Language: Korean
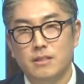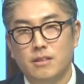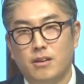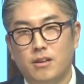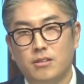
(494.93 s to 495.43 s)

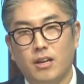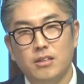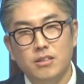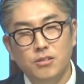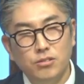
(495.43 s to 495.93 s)
어, 내가
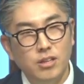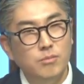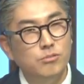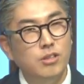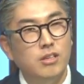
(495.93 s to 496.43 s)
이것
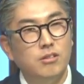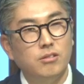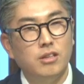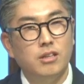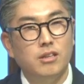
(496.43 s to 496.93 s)
때문에
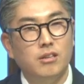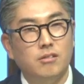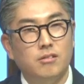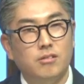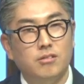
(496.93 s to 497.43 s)
이렇게
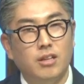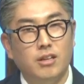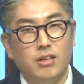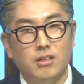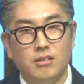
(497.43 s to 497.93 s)
어,
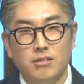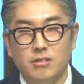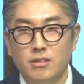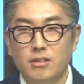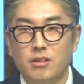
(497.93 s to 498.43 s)
내가
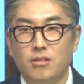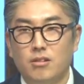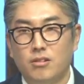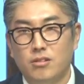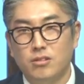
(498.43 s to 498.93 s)

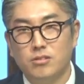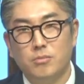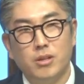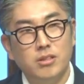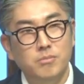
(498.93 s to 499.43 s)
어,
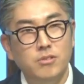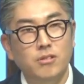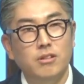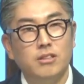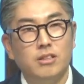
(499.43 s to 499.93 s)
정말
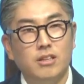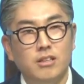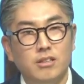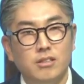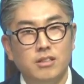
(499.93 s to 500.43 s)
힘들어야 되나?
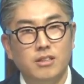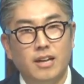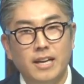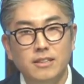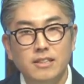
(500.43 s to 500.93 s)
이
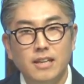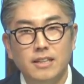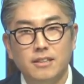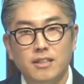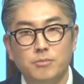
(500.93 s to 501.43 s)
라이드
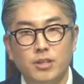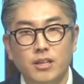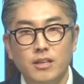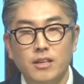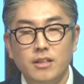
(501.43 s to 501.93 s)
하나
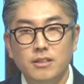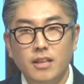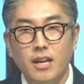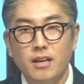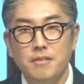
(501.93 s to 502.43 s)
때문에.
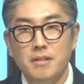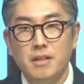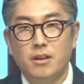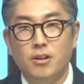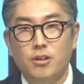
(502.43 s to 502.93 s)
근데
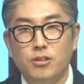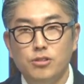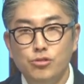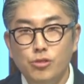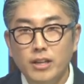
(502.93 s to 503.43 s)
어,
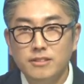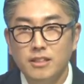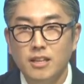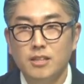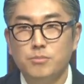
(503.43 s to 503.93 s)

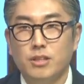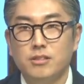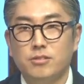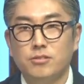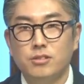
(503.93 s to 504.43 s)
유학생의
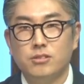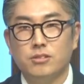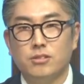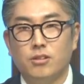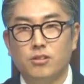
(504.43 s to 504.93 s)

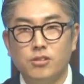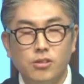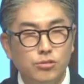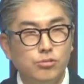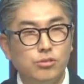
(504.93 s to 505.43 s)
입장에서는 어,
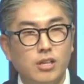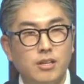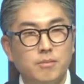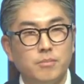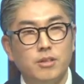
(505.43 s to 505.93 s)
그것도
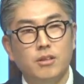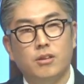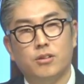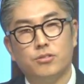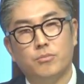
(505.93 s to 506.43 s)
참
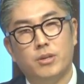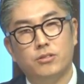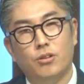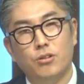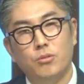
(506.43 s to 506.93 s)
어, 정말
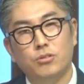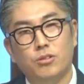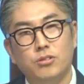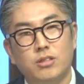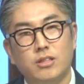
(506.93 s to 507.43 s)

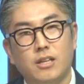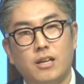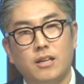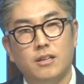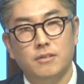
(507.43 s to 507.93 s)
서러웠던
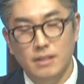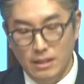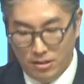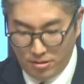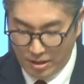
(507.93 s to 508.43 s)
일인가
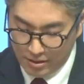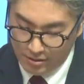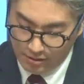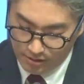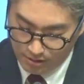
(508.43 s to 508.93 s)
어, 하는